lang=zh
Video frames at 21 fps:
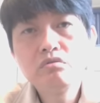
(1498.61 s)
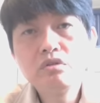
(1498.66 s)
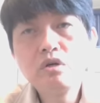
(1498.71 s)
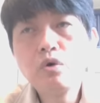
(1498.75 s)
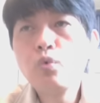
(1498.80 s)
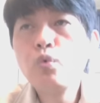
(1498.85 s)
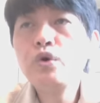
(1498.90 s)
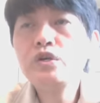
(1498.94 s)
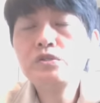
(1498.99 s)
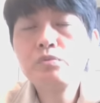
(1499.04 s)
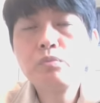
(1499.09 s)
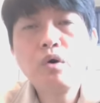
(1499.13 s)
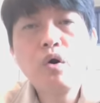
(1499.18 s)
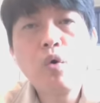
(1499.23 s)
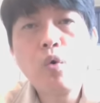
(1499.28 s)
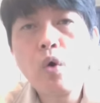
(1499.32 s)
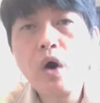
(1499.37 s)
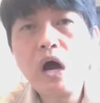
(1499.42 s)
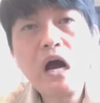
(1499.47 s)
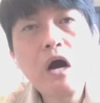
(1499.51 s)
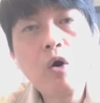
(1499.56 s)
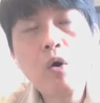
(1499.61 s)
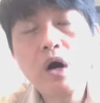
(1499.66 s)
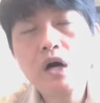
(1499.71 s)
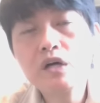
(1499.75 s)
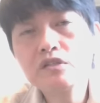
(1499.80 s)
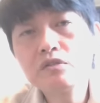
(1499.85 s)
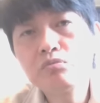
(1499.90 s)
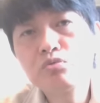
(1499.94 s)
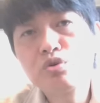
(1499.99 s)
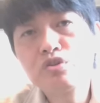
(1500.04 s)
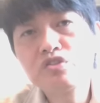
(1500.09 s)
那为什么我要花
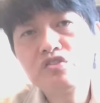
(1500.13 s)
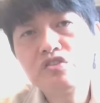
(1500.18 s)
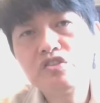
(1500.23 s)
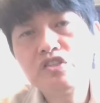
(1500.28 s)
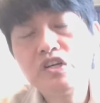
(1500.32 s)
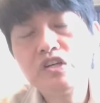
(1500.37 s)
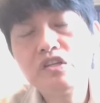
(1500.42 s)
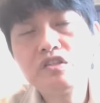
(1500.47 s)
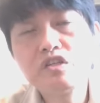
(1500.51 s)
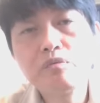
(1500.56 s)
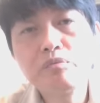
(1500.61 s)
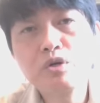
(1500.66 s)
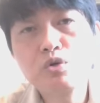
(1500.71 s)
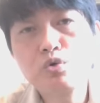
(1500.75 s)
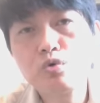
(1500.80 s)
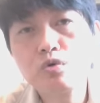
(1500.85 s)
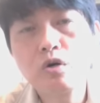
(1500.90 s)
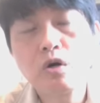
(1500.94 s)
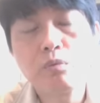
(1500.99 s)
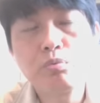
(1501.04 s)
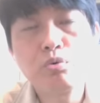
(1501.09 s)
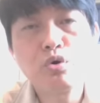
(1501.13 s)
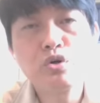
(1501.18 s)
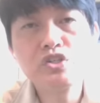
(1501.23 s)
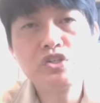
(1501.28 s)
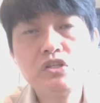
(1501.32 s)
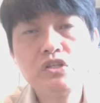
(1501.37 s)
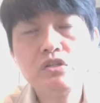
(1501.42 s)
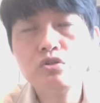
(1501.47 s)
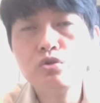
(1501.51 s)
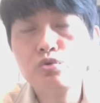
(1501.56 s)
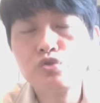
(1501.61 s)
这么多时间在那边苦口
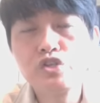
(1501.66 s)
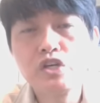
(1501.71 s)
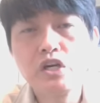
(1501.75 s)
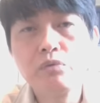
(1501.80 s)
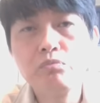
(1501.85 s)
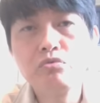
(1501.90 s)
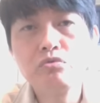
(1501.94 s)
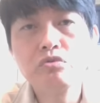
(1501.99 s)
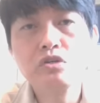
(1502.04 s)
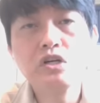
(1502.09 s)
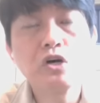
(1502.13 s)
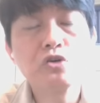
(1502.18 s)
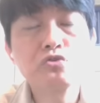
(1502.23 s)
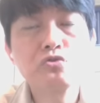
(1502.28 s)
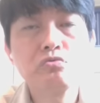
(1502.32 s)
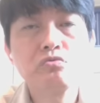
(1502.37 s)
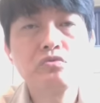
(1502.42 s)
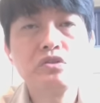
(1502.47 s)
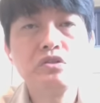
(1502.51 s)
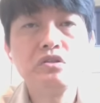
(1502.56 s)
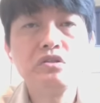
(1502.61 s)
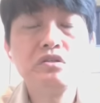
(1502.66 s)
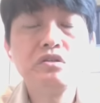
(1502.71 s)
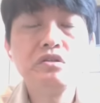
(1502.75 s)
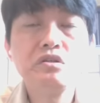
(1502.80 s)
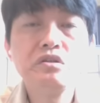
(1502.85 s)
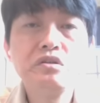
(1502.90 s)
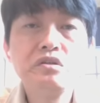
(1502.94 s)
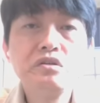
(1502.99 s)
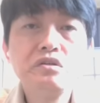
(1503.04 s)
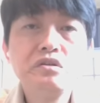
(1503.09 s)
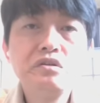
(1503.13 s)
心录节目，告诉你
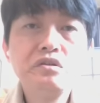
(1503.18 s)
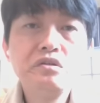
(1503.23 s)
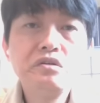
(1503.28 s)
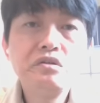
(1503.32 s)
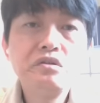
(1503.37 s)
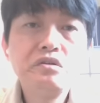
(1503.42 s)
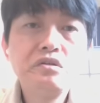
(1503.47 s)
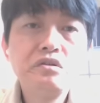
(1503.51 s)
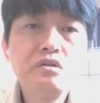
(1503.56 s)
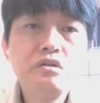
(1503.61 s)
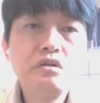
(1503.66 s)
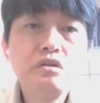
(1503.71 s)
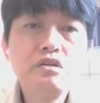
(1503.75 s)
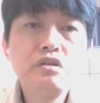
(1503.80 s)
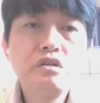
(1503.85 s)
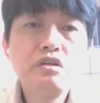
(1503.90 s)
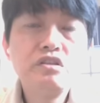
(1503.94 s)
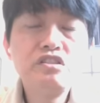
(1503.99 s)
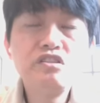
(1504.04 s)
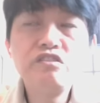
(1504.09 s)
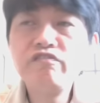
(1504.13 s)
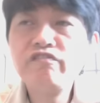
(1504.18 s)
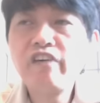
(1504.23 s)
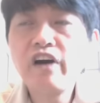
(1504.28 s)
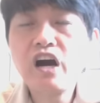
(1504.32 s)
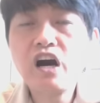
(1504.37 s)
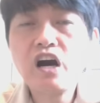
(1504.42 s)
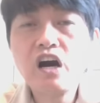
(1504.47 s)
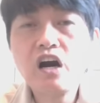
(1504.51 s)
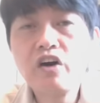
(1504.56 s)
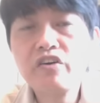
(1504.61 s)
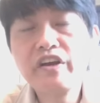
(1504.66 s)
心
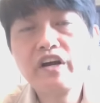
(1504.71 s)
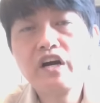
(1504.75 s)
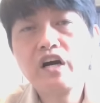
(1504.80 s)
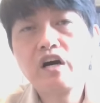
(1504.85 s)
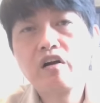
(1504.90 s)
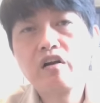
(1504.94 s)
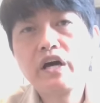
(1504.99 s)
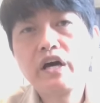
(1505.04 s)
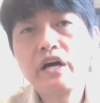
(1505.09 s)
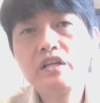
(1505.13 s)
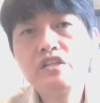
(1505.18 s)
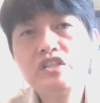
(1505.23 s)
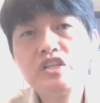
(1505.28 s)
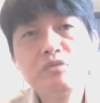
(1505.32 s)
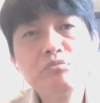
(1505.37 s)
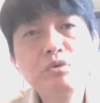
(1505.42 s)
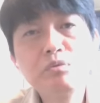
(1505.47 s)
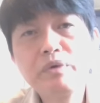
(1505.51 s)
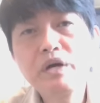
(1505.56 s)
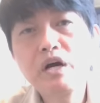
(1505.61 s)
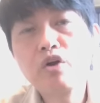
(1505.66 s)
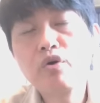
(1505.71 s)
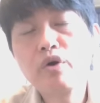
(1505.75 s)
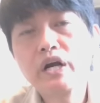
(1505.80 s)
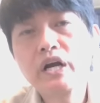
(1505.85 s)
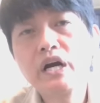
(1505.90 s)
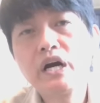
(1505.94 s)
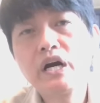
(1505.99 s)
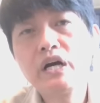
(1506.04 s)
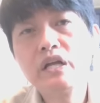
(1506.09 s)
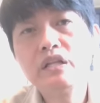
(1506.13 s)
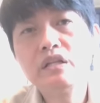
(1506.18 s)
法好好练好来，节目不要乱
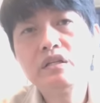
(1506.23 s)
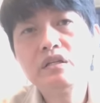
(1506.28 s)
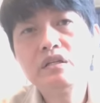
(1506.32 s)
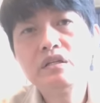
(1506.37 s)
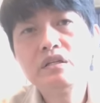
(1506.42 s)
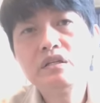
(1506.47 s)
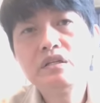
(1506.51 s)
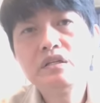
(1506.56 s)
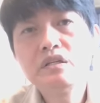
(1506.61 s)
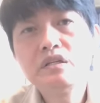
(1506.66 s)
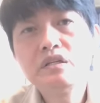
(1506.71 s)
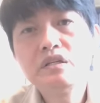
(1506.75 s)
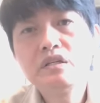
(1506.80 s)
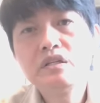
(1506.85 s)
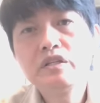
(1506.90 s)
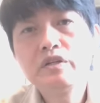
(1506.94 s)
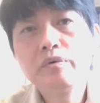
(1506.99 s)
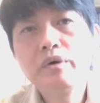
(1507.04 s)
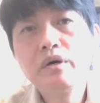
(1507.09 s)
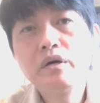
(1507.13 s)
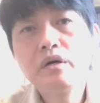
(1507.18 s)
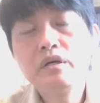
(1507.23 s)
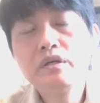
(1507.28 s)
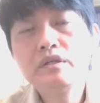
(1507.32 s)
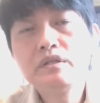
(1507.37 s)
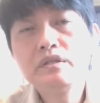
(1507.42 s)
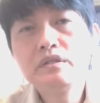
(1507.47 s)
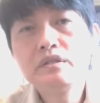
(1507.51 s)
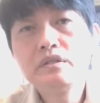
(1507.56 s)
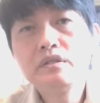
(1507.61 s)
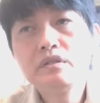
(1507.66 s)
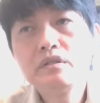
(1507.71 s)
看，对不对？
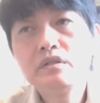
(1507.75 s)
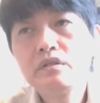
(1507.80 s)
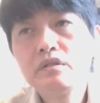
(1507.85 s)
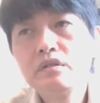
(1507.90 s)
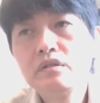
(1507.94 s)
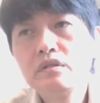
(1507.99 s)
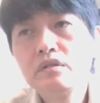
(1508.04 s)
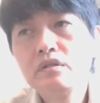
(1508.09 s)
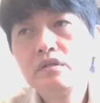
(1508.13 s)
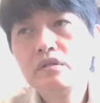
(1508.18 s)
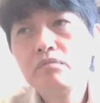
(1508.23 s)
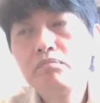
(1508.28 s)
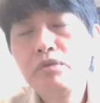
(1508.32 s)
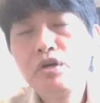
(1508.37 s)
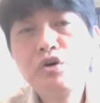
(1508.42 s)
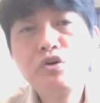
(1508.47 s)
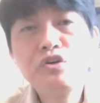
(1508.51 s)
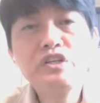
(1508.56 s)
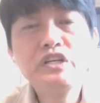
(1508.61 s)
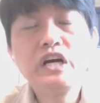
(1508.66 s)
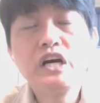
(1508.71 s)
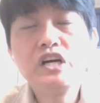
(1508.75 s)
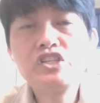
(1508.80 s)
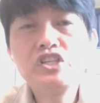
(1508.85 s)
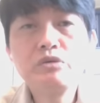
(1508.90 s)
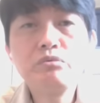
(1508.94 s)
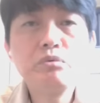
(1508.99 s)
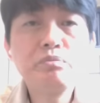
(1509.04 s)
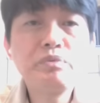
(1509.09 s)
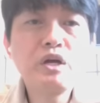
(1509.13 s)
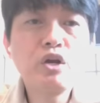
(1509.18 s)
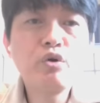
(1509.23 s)
没有营养的节
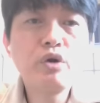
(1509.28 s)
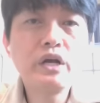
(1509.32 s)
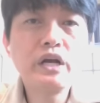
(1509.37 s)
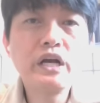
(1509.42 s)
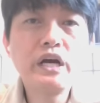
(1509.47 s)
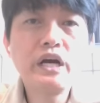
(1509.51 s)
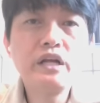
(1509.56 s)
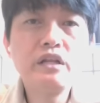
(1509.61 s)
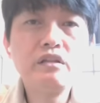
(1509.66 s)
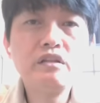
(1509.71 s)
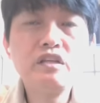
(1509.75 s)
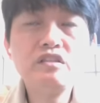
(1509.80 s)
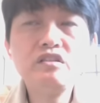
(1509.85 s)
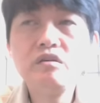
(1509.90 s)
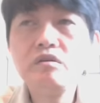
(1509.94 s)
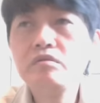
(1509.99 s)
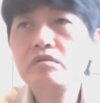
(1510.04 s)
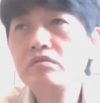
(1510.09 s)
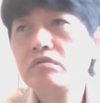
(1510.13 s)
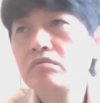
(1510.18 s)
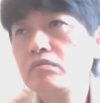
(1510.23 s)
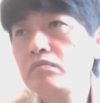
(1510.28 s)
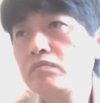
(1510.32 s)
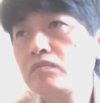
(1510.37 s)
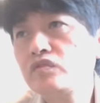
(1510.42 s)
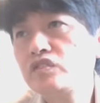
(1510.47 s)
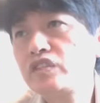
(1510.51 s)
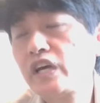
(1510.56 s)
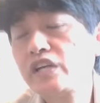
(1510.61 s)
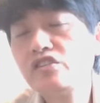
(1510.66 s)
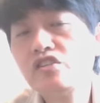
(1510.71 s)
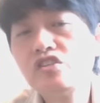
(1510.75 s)
目不要乱看，那些
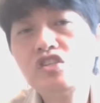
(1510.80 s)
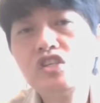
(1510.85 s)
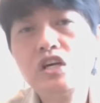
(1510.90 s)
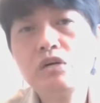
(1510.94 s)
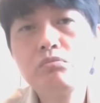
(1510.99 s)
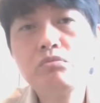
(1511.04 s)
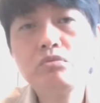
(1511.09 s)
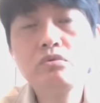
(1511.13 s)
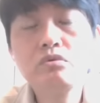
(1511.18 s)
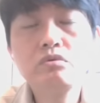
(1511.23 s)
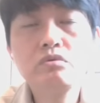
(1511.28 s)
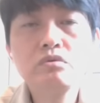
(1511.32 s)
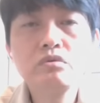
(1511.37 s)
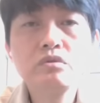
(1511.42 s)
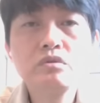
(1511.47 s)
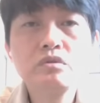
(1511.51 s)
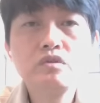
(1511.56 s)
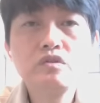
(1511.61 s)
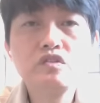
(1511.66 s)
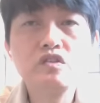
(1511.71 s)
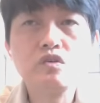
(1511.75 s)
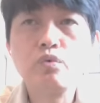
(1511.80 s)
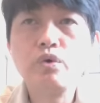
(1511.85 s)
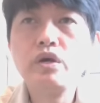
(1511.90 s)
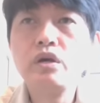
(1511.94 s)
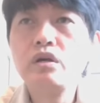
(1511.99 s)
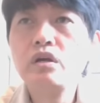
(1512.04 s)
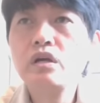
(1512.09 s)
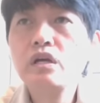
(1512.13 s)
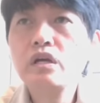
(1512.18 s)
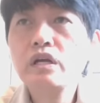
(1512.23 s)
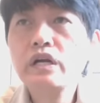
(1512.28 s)
财经节目只
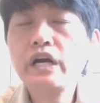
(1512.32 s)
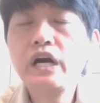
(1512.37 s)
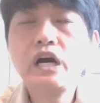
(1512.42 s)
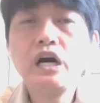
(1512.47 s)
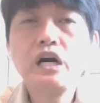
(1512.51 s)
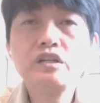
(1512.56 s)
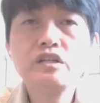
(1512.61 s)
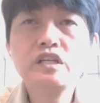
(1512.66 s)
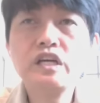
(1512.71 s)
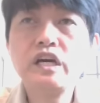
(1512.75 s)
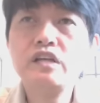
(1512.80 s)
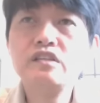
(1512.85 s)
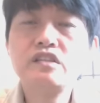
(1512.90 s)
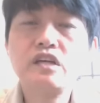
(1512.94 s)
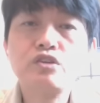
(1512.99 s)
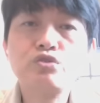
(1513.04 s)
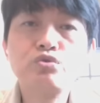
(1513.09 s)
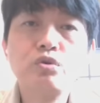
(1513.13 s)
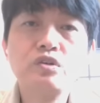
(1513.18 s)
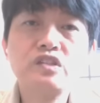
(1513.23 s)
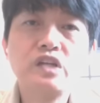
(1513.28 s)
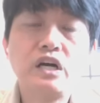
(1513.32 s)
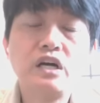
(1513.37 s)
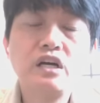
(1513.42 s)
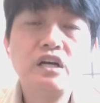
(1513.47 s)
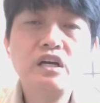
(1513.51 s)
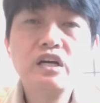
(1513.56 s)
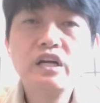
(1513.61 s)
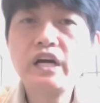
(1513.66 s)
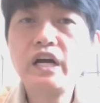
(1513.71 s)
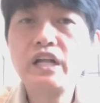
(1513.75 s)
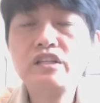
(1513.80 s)
会看涨说涨，
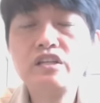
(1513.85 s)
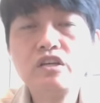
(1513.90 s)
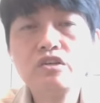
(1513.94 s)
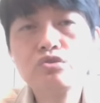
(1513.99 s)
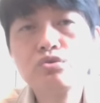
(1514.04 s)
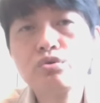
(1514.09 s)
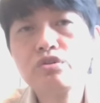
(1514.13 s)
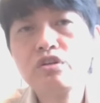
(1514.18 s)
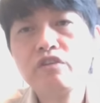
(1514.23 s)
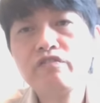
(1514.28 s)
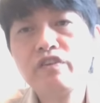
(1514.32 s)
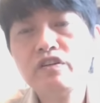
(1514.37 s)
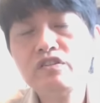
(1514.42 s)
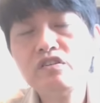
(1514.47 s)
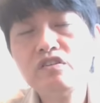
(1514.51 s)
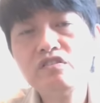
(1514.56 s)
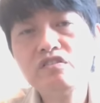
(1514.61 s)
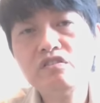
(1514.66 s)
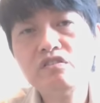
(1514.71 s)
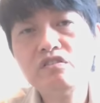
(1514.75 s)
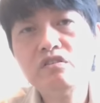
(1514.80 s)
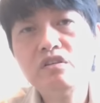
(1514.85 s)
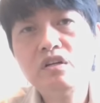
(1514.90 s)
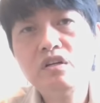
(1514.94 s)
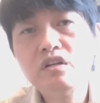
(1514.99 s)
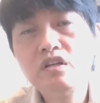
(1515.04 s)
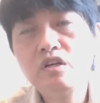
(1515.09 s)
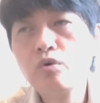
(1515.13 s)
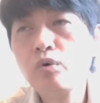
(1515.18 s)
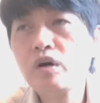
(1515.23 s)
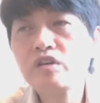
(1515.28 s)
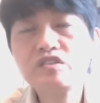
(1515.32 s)
看跌说跌，分析师
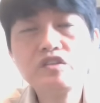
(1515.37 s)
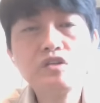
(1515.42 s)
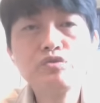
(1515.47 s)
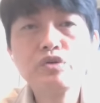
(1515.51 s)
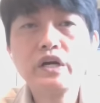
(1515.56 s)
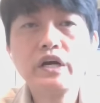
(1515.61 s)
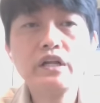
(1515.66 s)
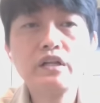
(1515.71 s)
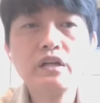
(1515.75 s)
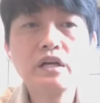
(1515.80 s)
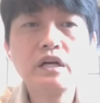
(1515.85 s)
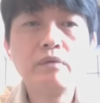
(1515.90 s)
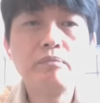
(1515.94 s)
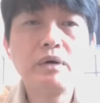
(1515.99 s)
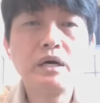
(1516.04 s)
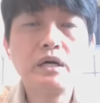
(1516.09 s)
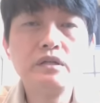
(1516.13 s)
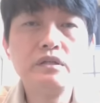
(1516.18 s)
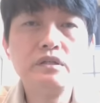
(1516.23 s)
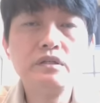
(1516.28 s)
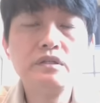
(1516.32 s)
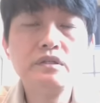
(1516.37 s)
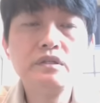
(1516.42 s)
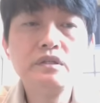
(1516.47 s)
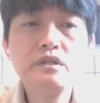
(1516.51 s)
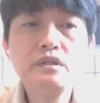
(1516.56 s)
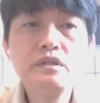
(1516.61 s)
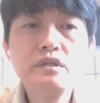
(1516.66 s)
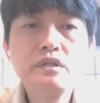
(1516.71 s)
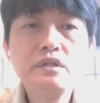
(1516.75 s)
你花时间去看它干嘛呢？